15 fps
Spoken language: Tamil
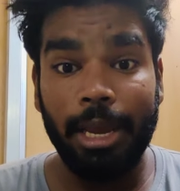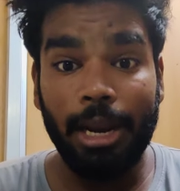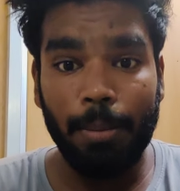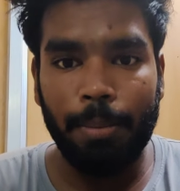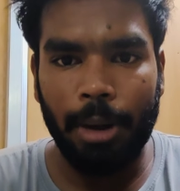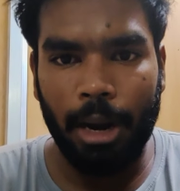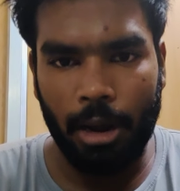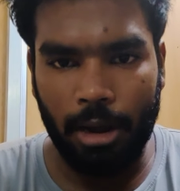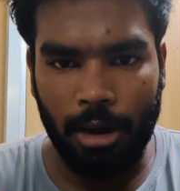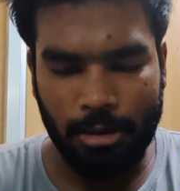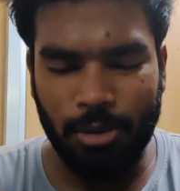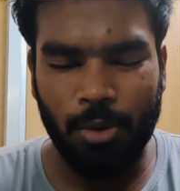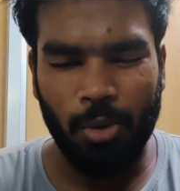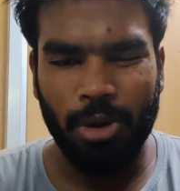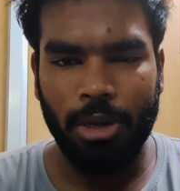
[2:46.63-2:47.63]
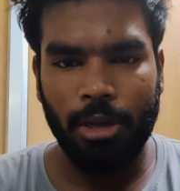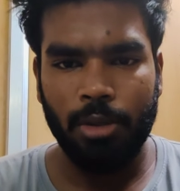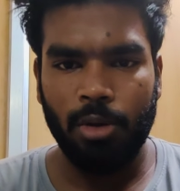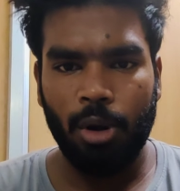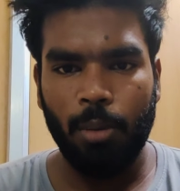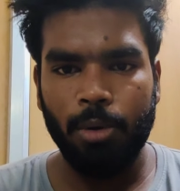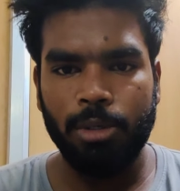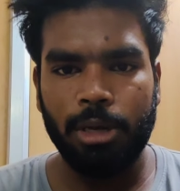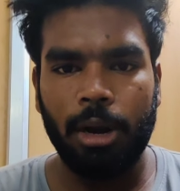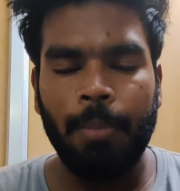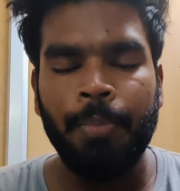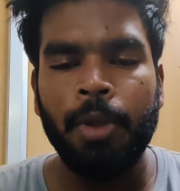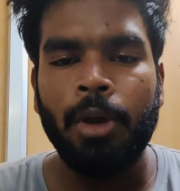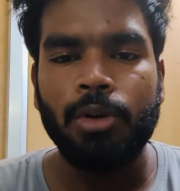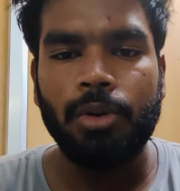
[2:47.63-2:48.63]
என்ன பிளா ஸோ ஓகே சொல்லி
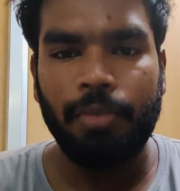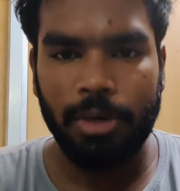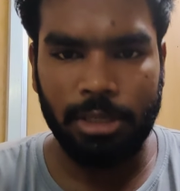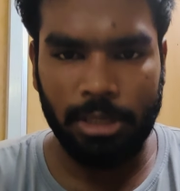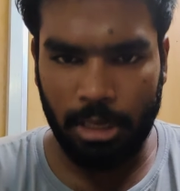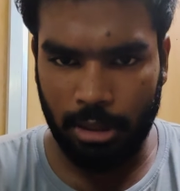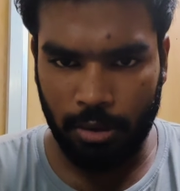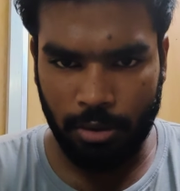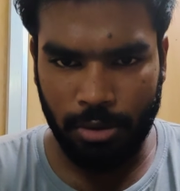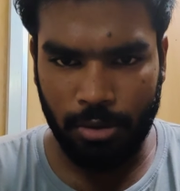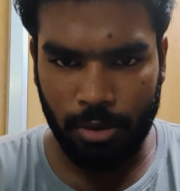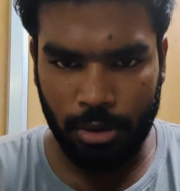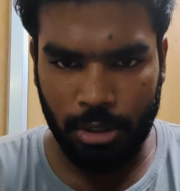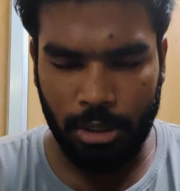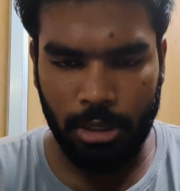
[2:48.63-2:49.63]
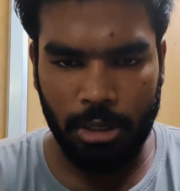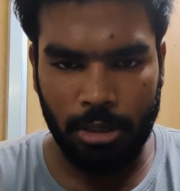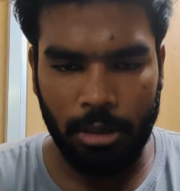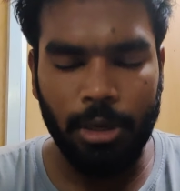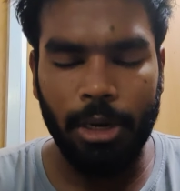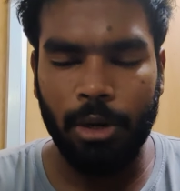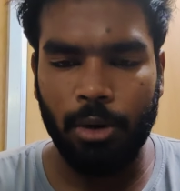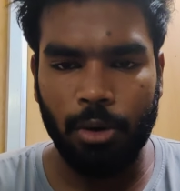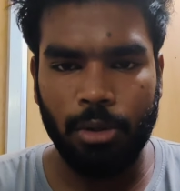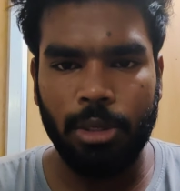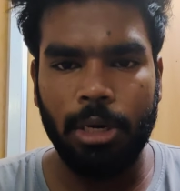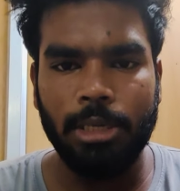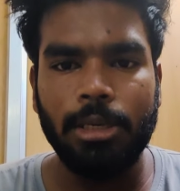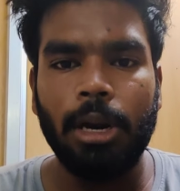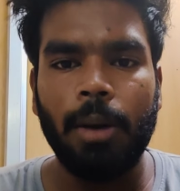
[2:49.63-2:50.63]
முடிச்சிடறேன் ஸோ ஃபர்ஸ்ட் நான் அந்த கொஸ்டின் கொடுத்து இன்டர்வியூ
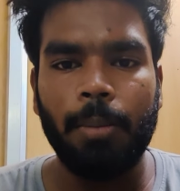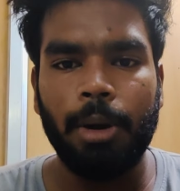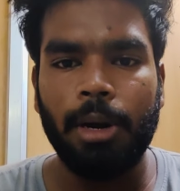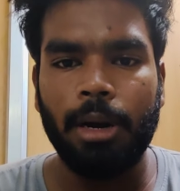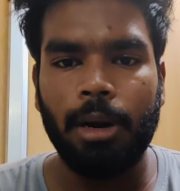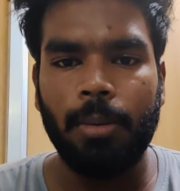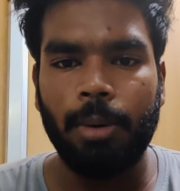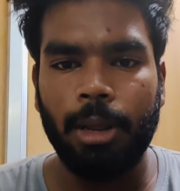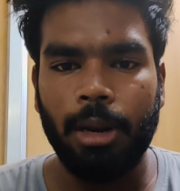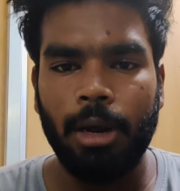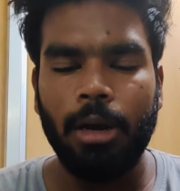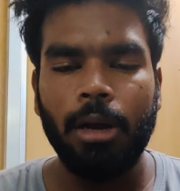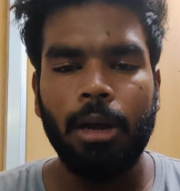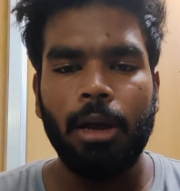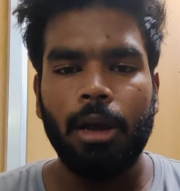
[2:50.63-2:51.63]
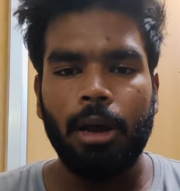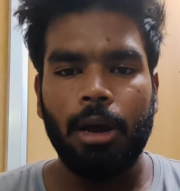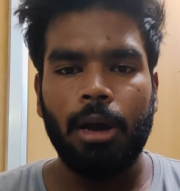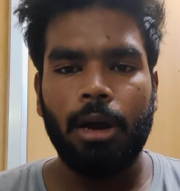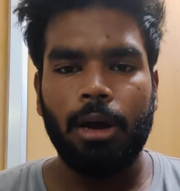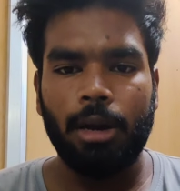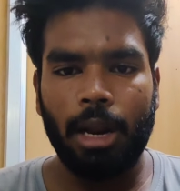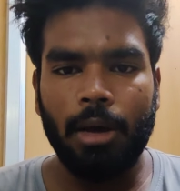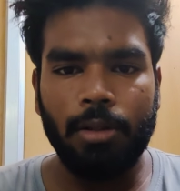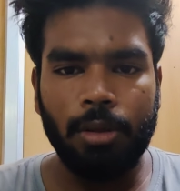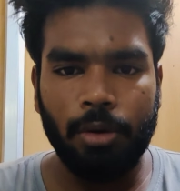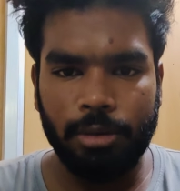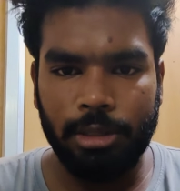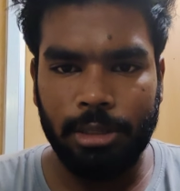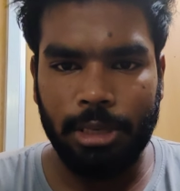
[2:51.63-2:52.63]
கொடுத்து நான் ஸ்டார்ட் பண்ணுறேன் அப்படின்னா நான்
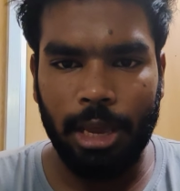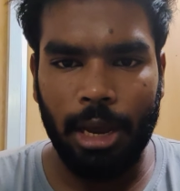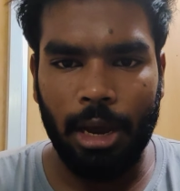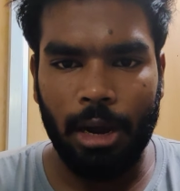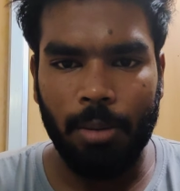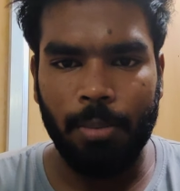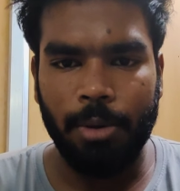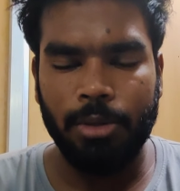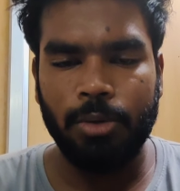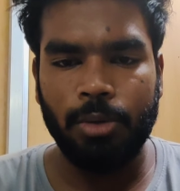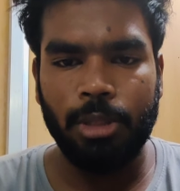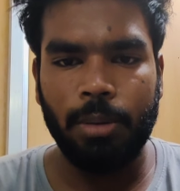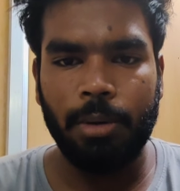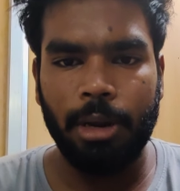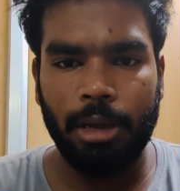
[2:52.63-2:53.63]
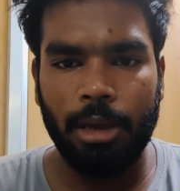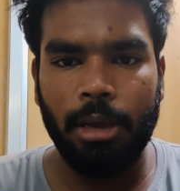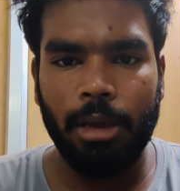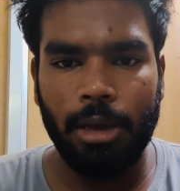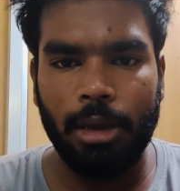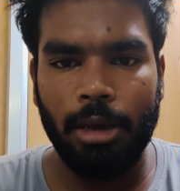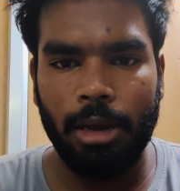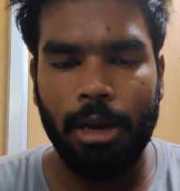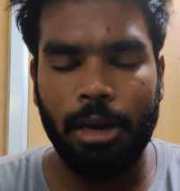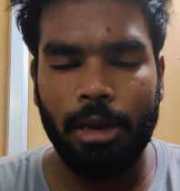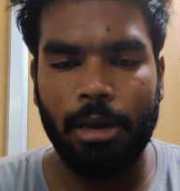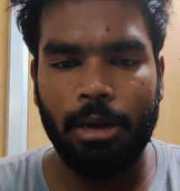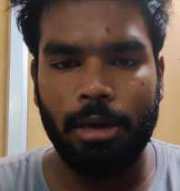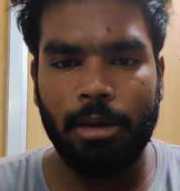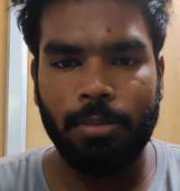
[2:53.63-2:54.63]
வந்து கொஷின்ஸ் கேட்க ஆரம்பிப்பேன் ஸோ இந்த மாதிரி என்ன
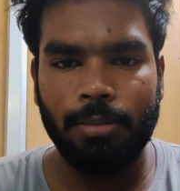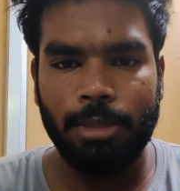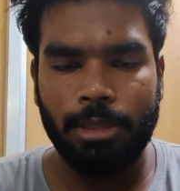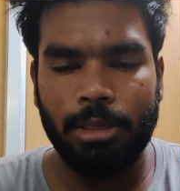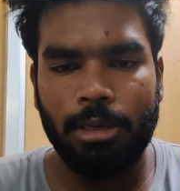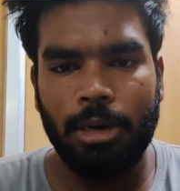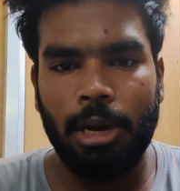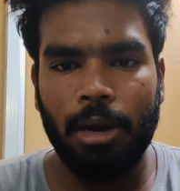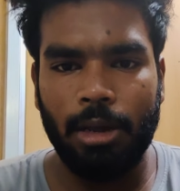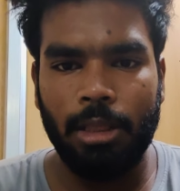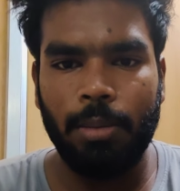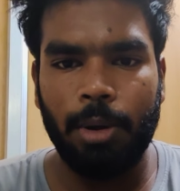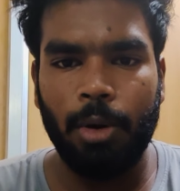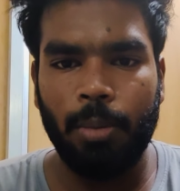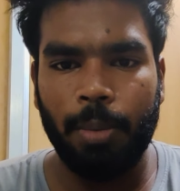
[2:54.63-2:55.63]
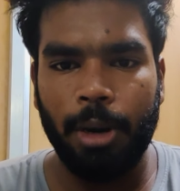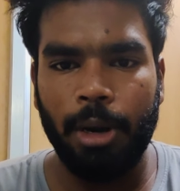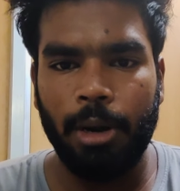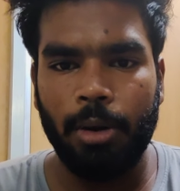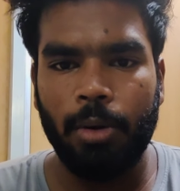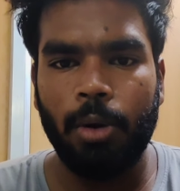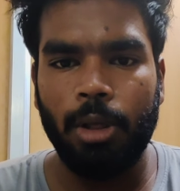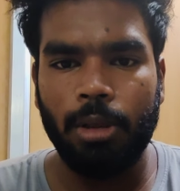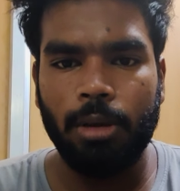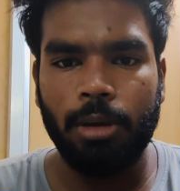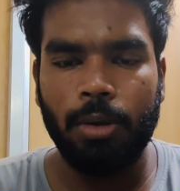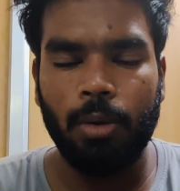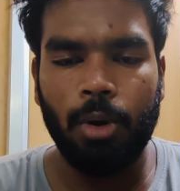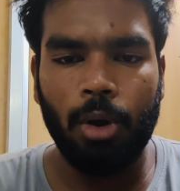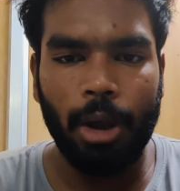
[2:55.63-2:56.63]
நான் இந்த மாதிரி ஒன்று இருக்கோம் அதுக்கு
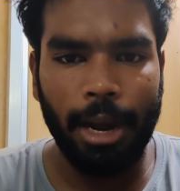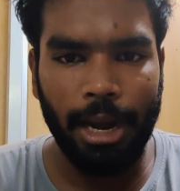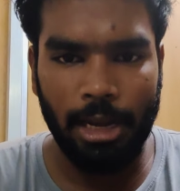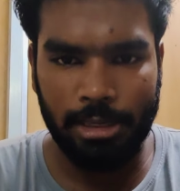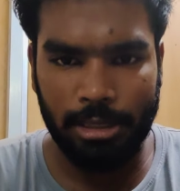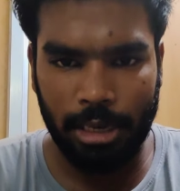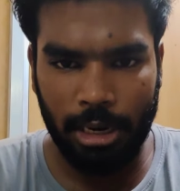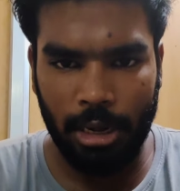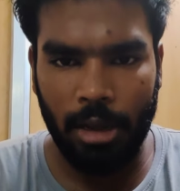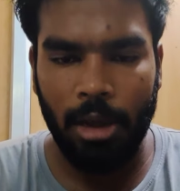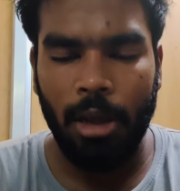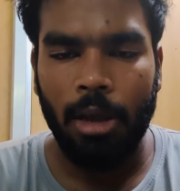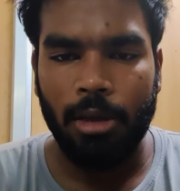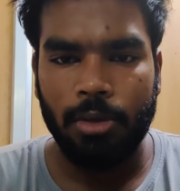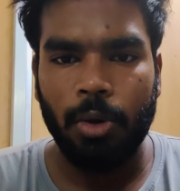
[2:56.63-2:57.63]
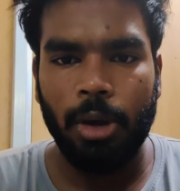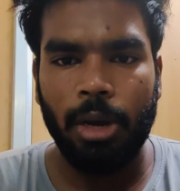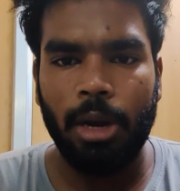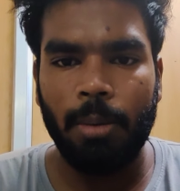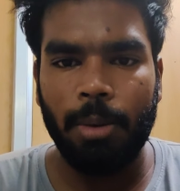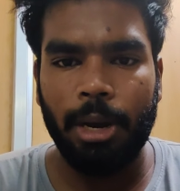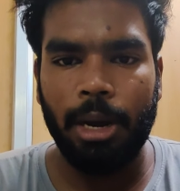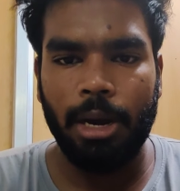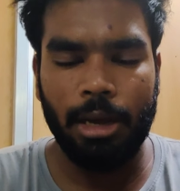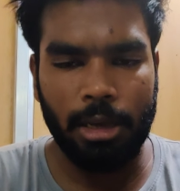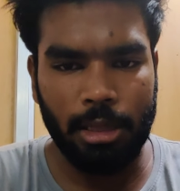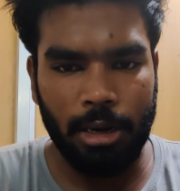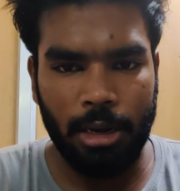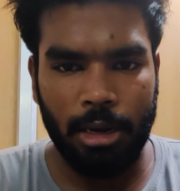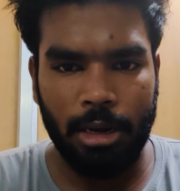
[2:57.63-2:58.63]
உங்களோட ஐடியாஸ் என்ன ஸோ என்னென்ன மாதிரியான
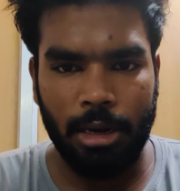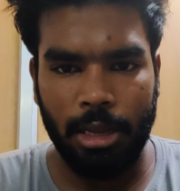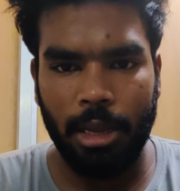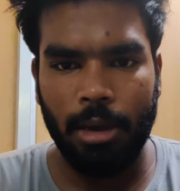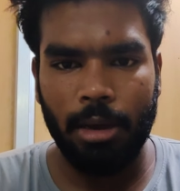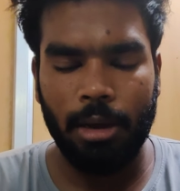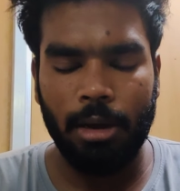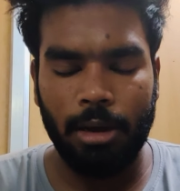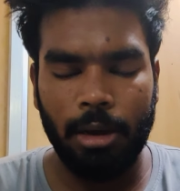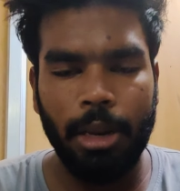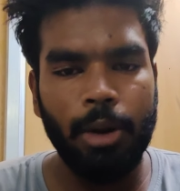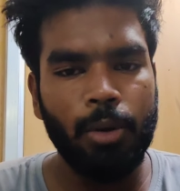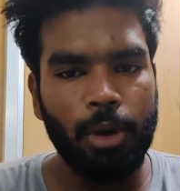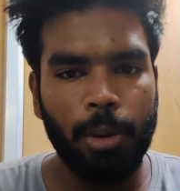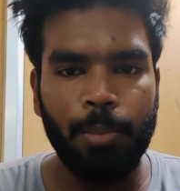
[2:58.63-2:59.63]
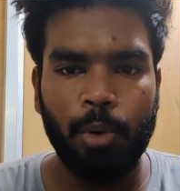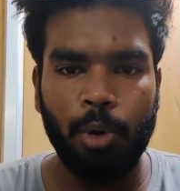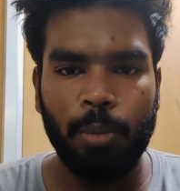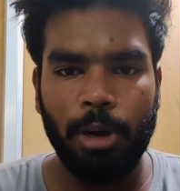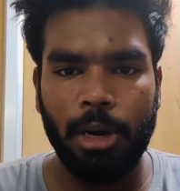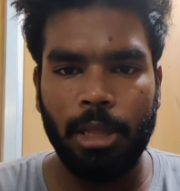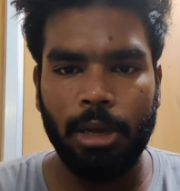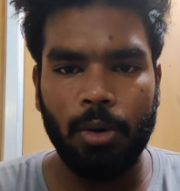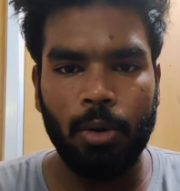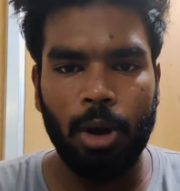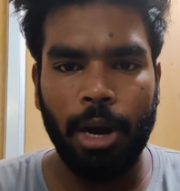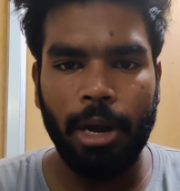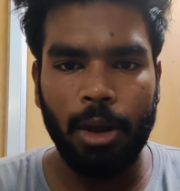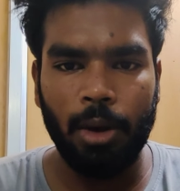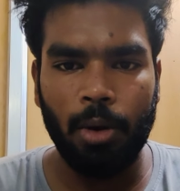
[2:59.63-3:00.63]
இதில் நீங்கள் இன்னும் இம்ப்ரூவ் பண்ணுறதுக்கு
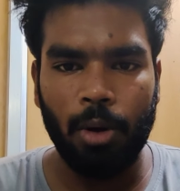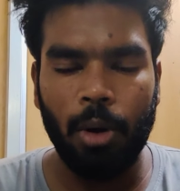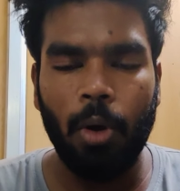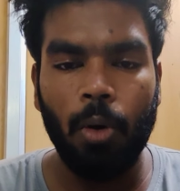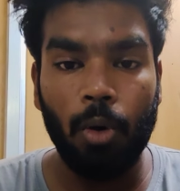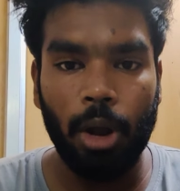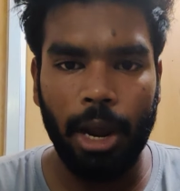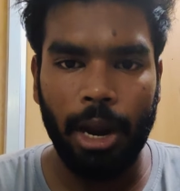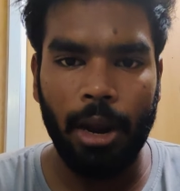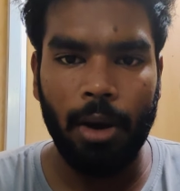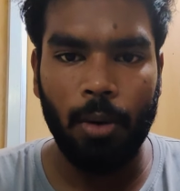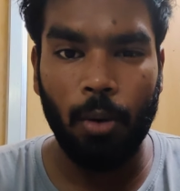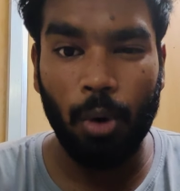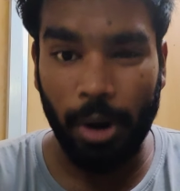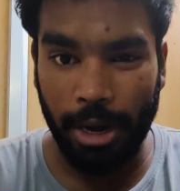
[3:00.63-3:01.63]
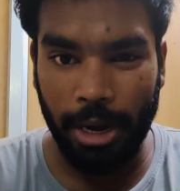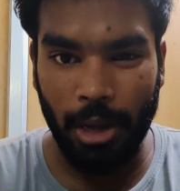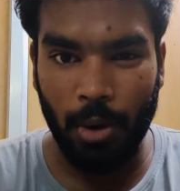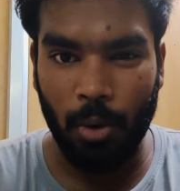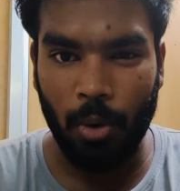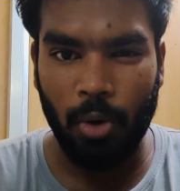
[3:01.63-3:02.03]
ஐடியா கொடுங்க உங்களோட ஓன் ஐடியா